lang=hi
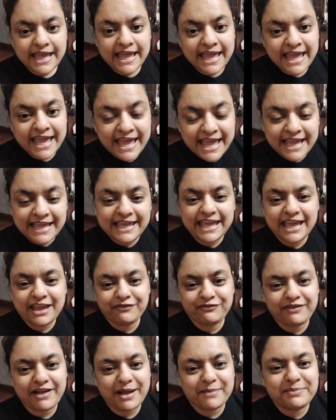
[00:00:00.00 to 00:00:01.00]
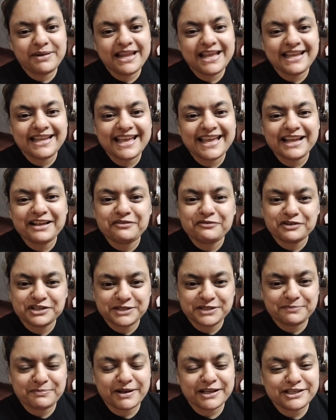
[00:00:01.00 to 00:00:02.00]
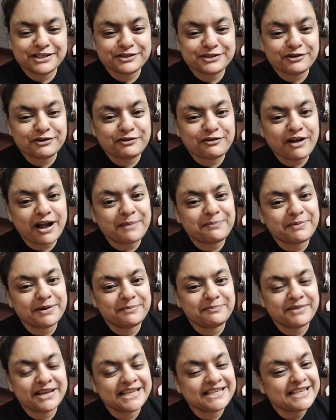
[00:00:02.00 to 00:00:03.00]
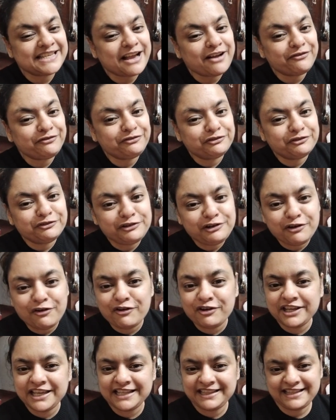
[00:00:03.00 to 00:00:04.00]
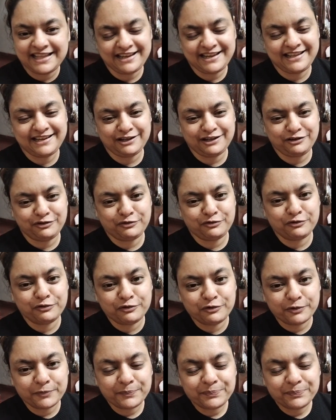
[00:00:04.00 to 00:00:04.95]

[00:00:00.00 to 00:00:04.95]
एक ही फैमिली के कुछ बच्चों को आप हमेशा फूलों की तरह रखो